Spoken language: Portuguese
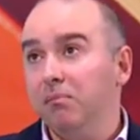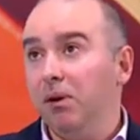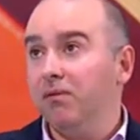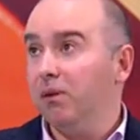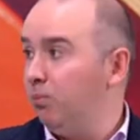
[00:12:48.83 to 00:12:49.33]
enfim,
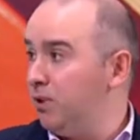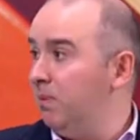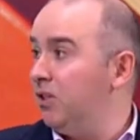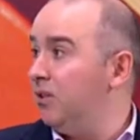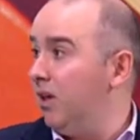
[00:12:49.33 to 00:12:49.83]
pode haver
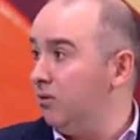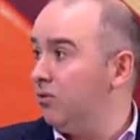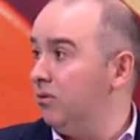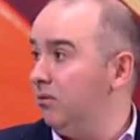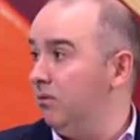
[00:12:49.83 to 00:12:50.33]
procedimentos
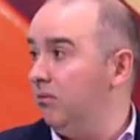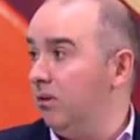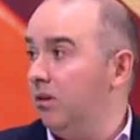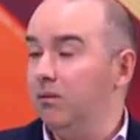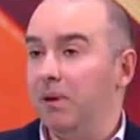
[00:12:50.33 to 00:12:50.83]
internos
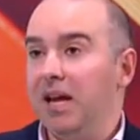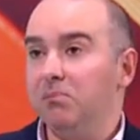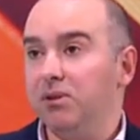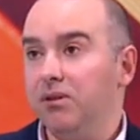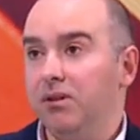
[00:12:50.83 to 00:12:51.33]
de
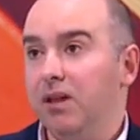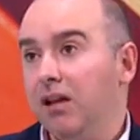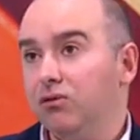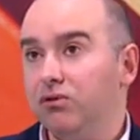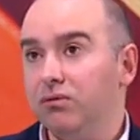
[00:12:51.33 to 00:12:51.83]
backup de
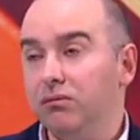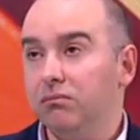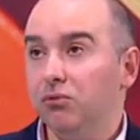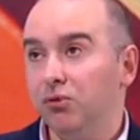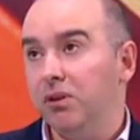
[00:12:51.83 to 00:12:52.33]
dados,
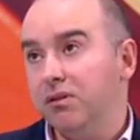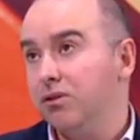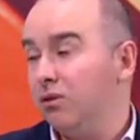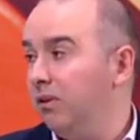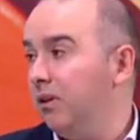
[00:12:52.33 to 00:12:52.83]
duvido que
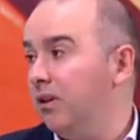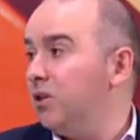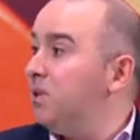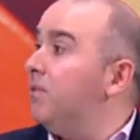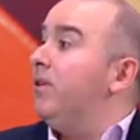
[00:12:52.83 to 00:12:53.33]
seja 90
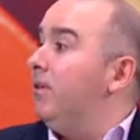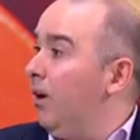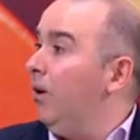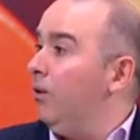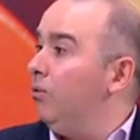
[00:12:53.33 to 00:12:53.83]
dias, mas enfim,
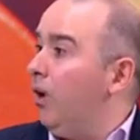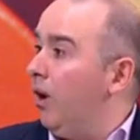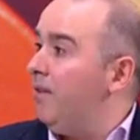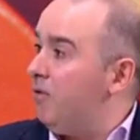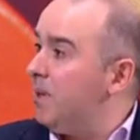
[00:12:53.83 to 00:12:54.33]
é, é,
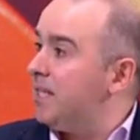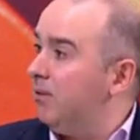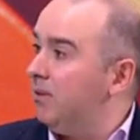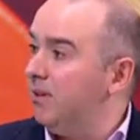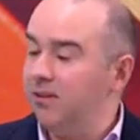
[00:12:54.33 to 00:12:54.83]
é a
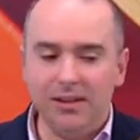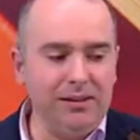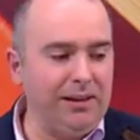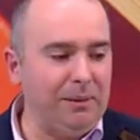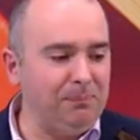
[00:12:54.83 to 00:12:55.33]
informação que, que
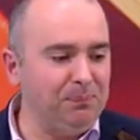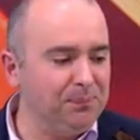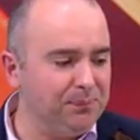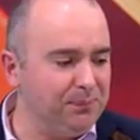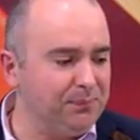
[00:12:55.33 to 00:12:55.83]
ele dá
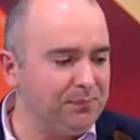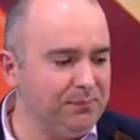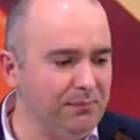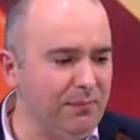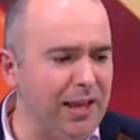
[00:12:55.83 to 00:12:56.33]

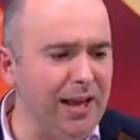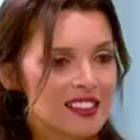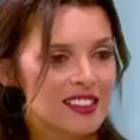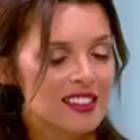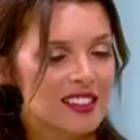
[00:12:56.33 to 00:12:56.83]

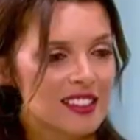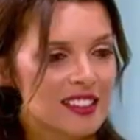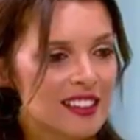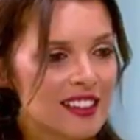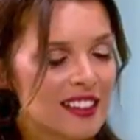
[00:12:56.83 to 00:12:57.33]
acredito que
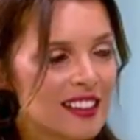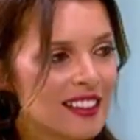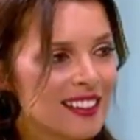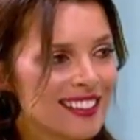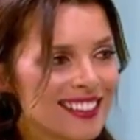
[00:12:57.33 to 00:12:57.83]
seja mais para nós
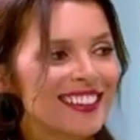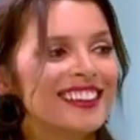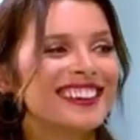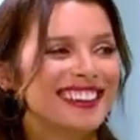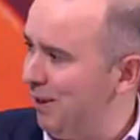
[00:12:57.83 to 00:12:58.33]
nos
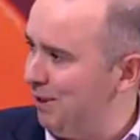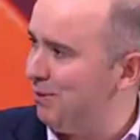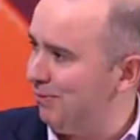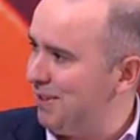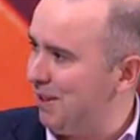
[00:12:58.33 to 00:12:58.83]
arrependermos e a maioria das
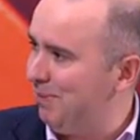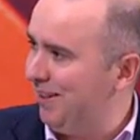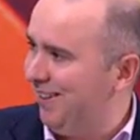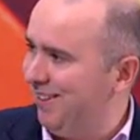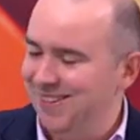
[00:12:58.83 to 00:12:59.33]
pessoas vai se
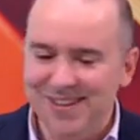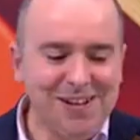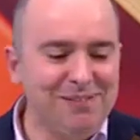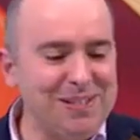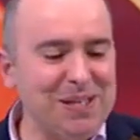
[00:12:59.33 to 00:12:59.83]
arrepender.
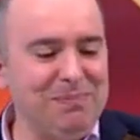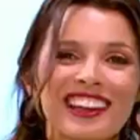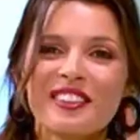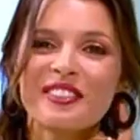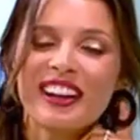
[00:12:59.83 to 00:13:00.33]
E, e,
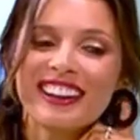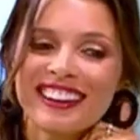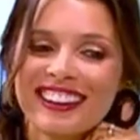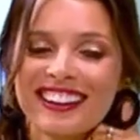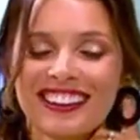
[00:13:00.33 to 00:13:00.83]
volta, e
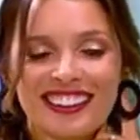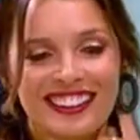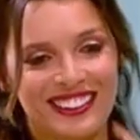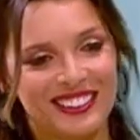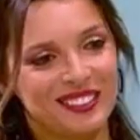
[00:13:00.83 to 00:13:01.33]
volta, e volta.
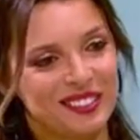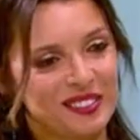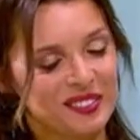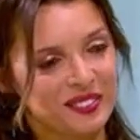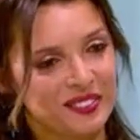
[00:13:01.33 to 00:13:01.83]
E volta, que
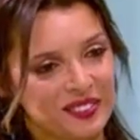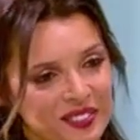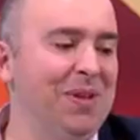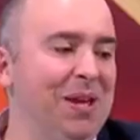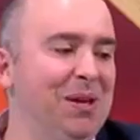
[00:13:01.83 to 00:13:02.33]
estás perdoado.
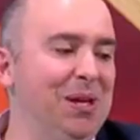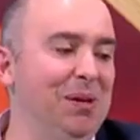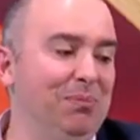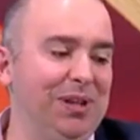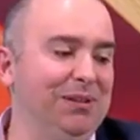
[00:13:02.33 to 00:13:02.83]

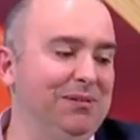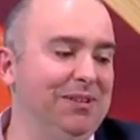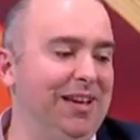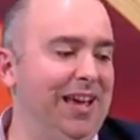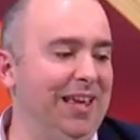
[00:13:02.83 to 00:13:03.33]
E, portanto,
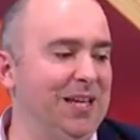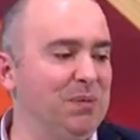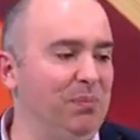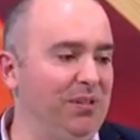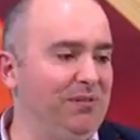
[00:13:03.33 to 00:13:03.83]
é, é aqui que
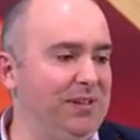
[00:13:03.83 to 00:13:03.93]
se pode